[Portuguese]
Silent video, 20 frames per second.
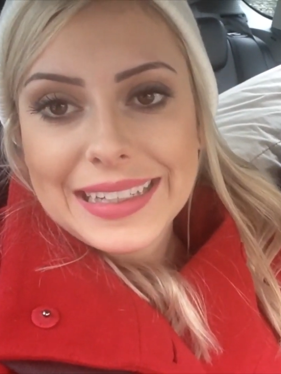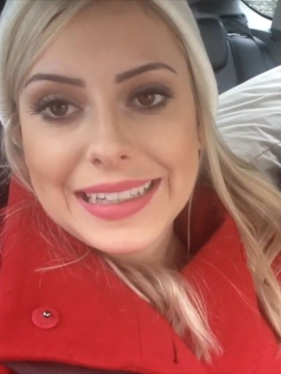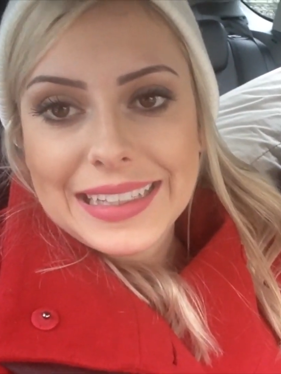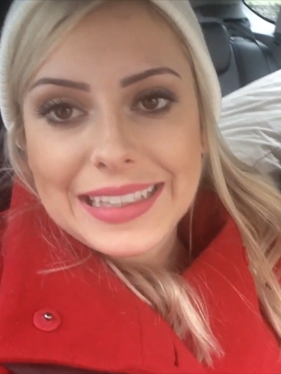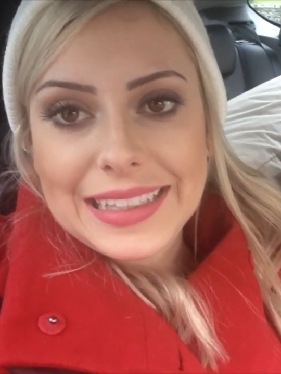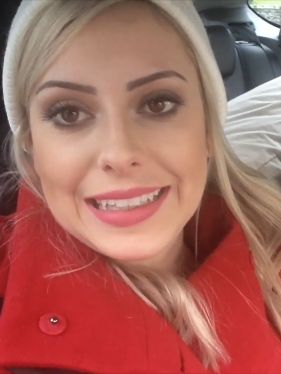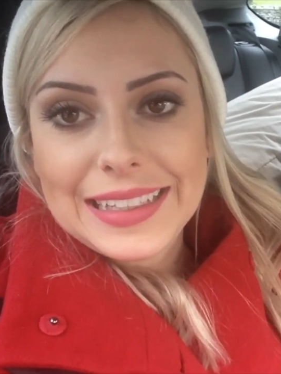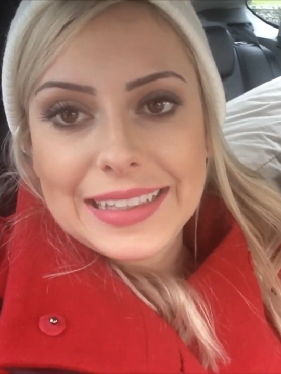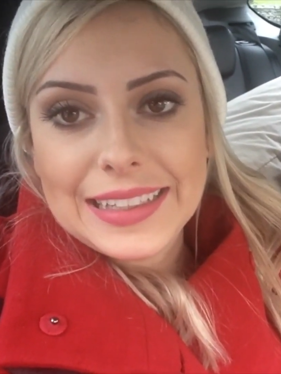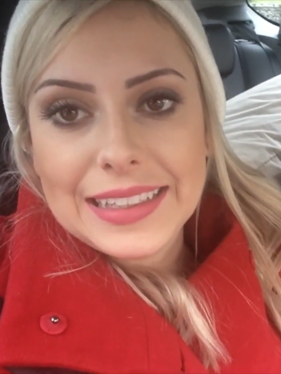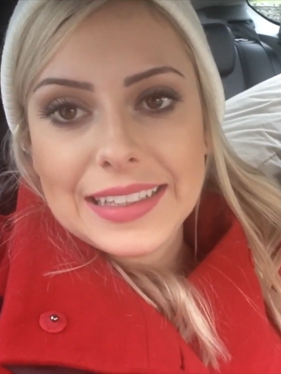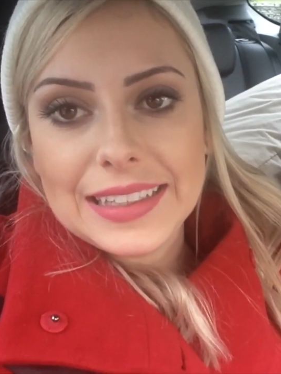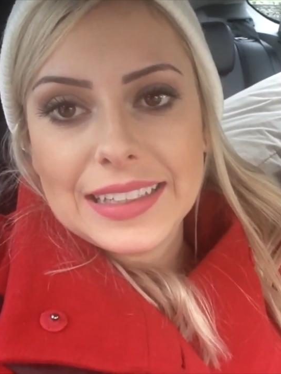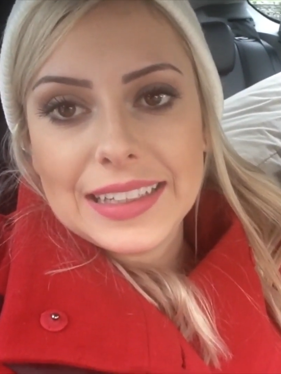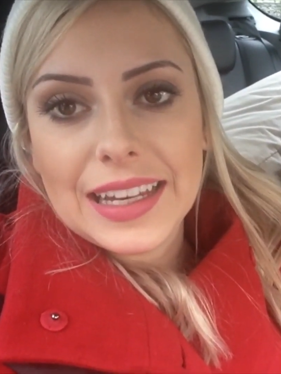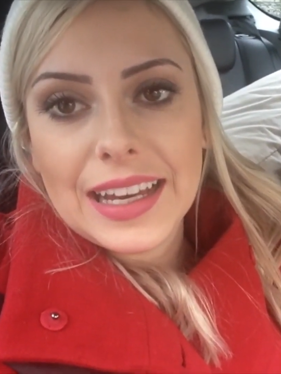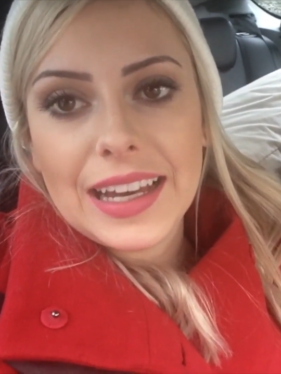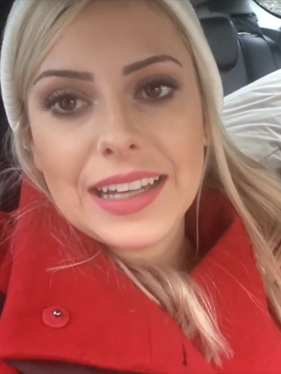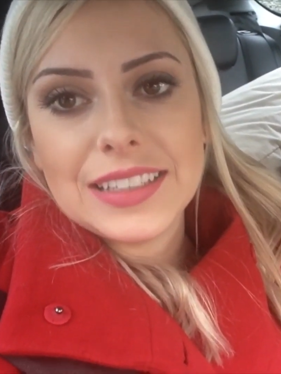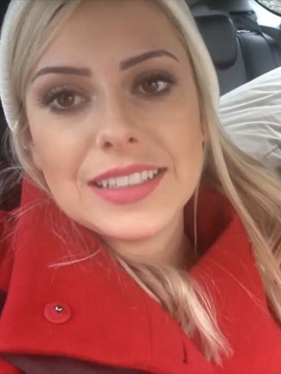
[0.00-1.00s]

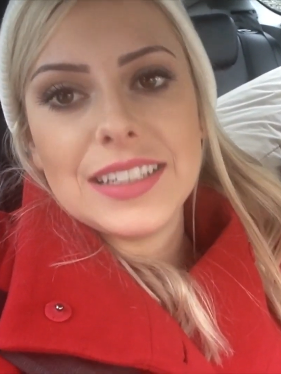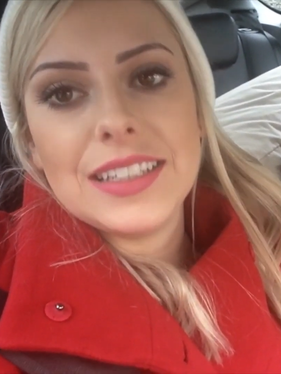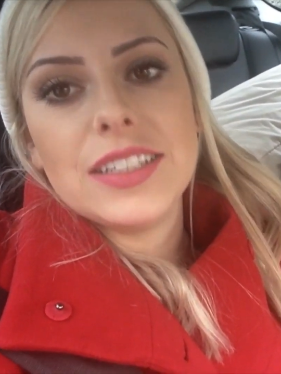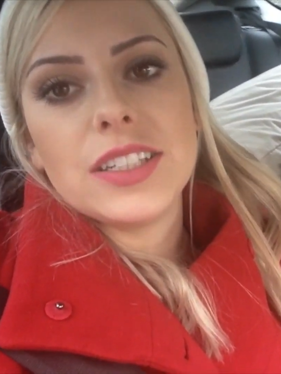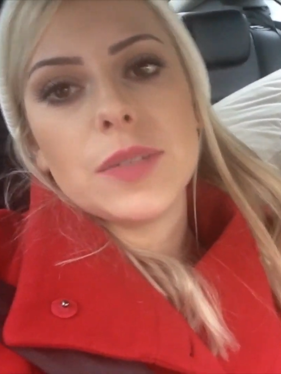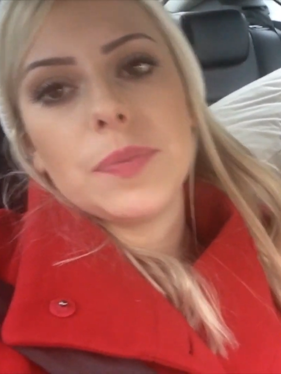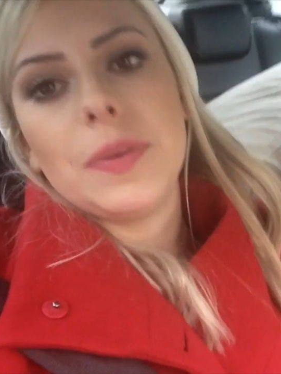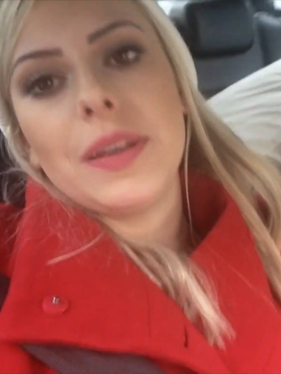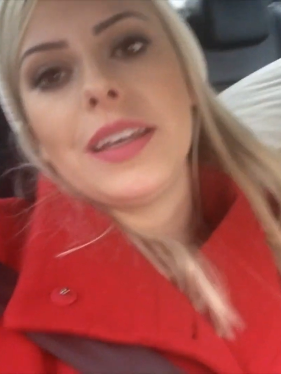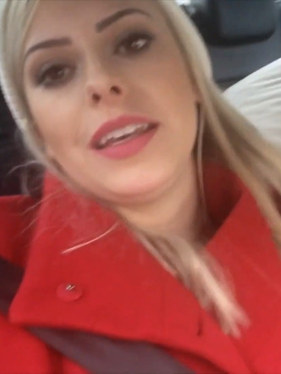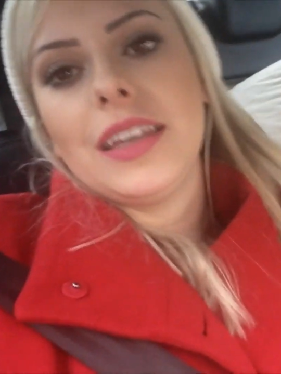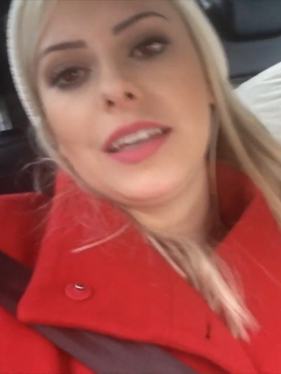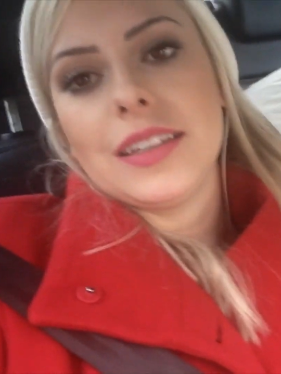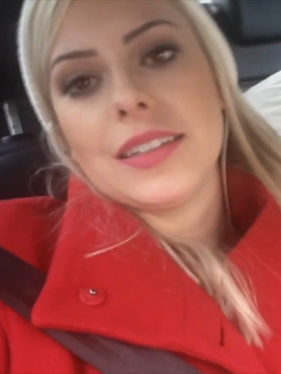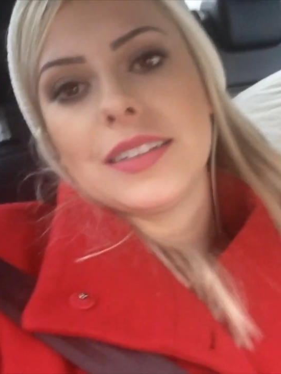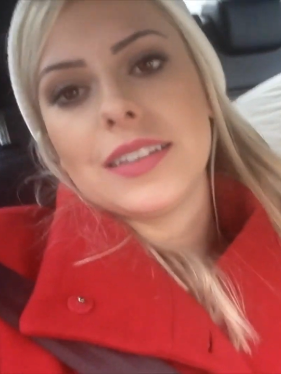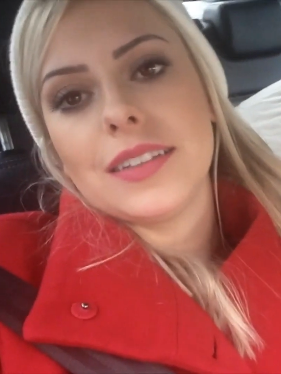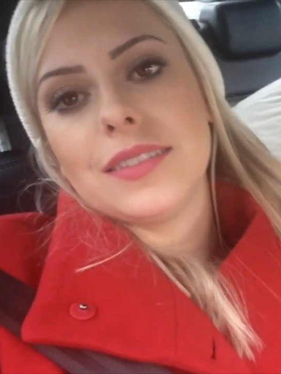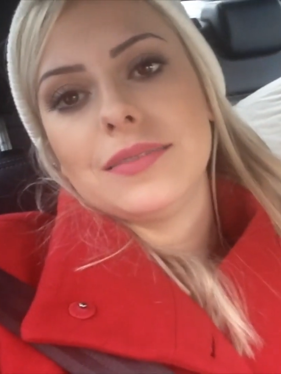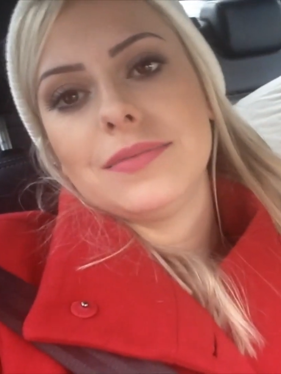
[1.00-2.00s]
E ai, gente, que
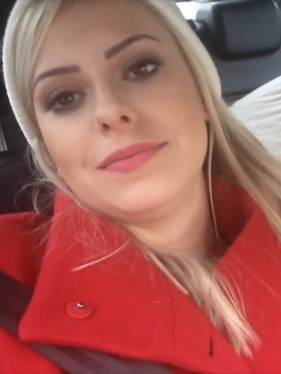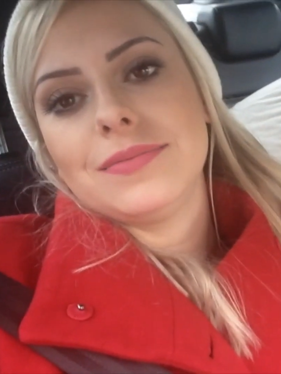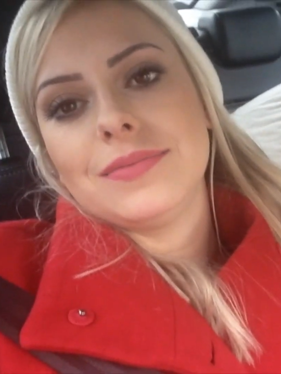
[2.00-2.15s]
preguiça.